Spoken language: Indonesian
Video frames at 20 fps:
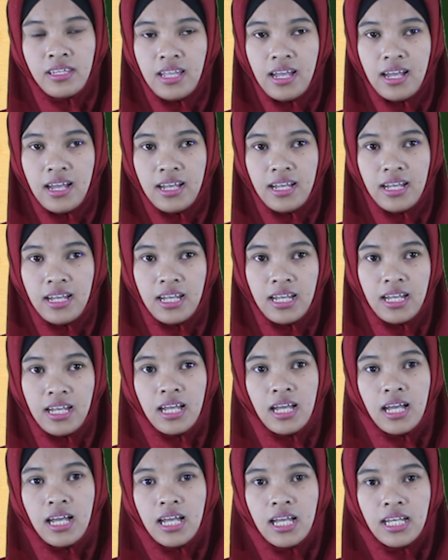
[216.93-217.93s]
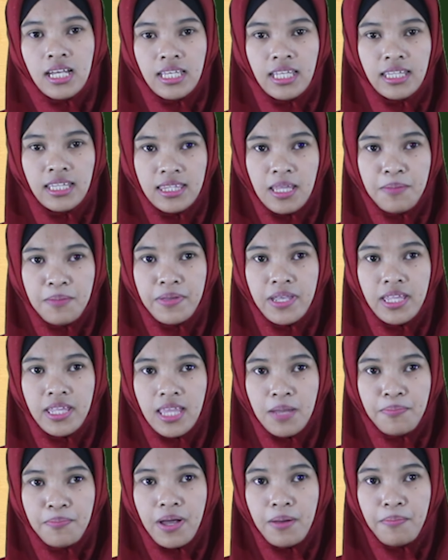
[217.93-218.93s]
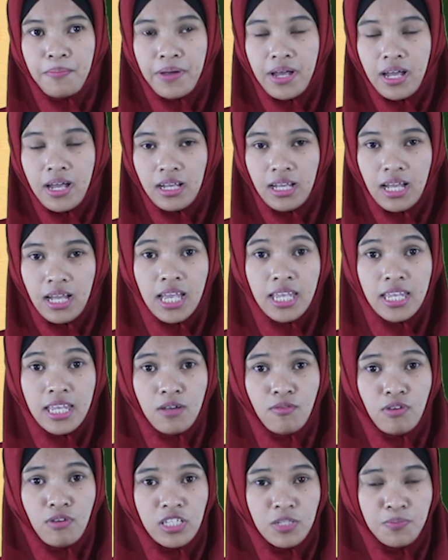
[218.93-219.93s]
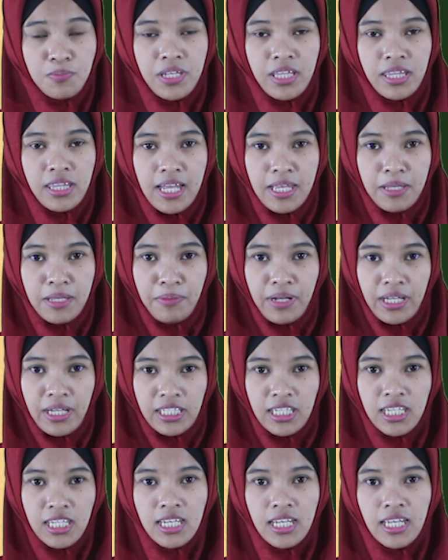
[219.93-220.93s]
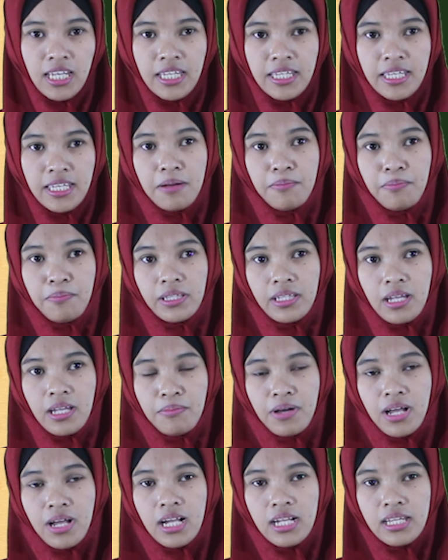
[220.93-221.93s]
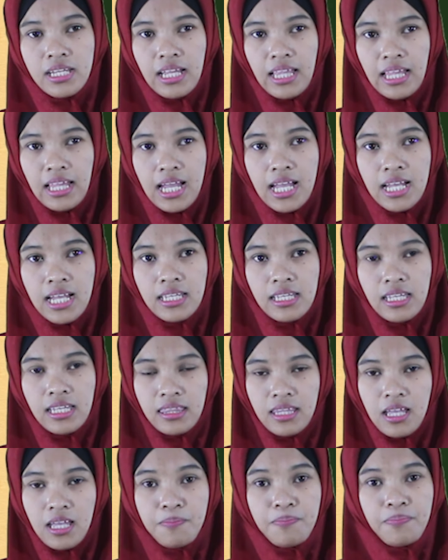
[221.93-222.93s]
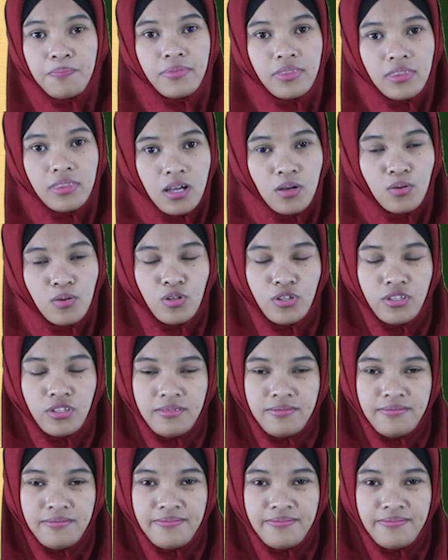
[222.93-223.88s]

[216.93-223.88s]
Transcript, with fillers: Nah, kitab-kitab apakah yang wajib kita imani? Yang pertama adalah kitab Taurat.